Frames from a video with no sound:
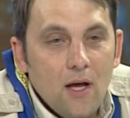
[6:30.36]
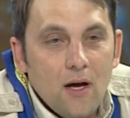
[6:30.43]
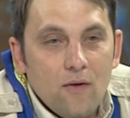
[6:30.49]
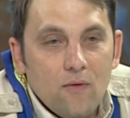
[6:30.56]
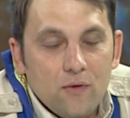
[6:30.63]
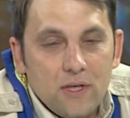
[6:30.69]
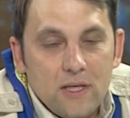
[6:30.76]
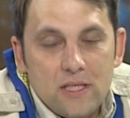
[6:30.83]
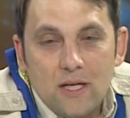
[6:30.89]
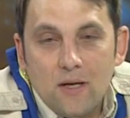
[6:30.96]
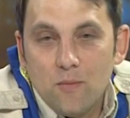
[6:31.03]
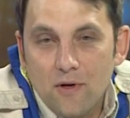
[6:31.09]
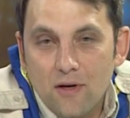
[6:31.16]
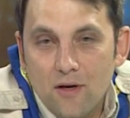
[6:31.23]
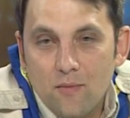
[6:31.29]
Вот, если
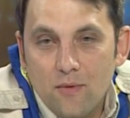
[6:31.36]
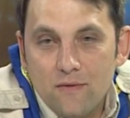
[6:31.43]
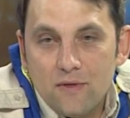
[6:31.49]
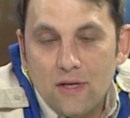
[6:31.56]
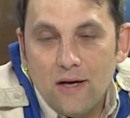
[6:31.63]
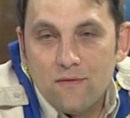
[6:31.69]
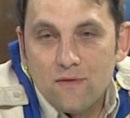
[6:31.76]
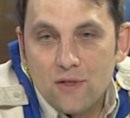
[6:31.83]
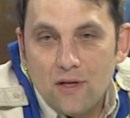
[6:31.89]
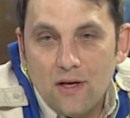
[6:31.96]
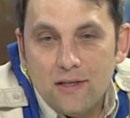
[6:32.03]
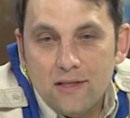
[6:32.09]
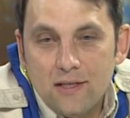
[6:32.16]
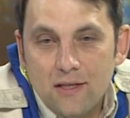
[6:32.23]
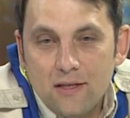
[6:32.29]
мы говорим о, о, о
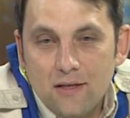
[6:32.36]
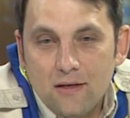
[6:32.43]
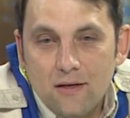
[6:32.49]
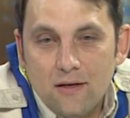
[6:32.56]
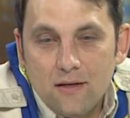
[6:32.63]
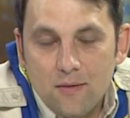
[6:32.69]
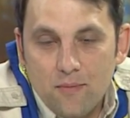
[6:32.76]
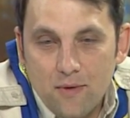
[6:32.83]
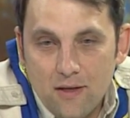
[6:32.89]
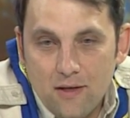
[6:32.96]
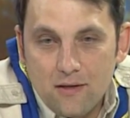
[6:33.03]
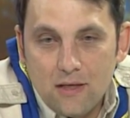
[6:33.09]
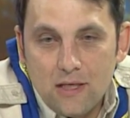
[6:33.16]
детях, это понятно.